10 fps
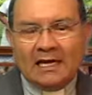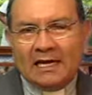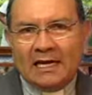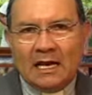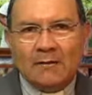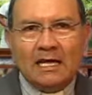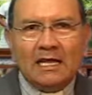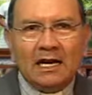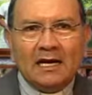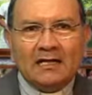en la
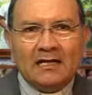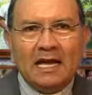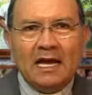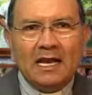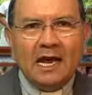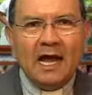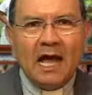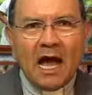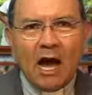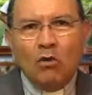vida diaria
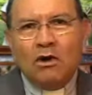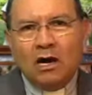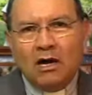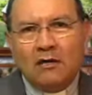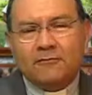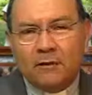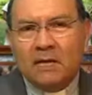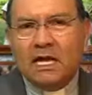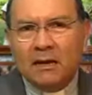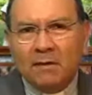a una
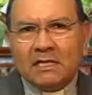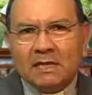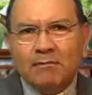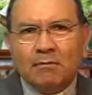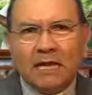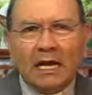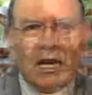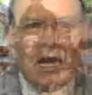familia más amplia,